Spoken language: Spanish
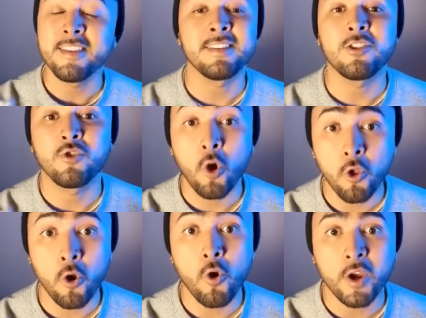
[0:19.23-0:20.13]
desde
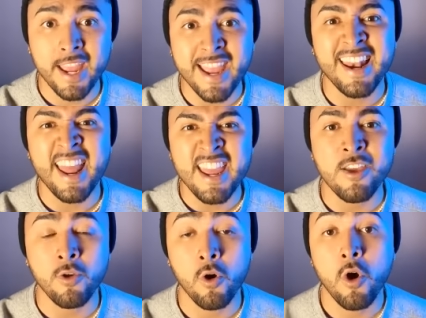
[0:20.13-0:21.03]
todo lo que he
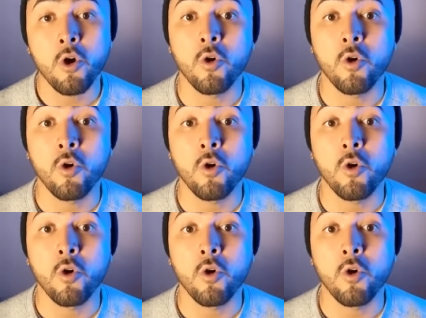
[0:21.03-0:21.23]
leído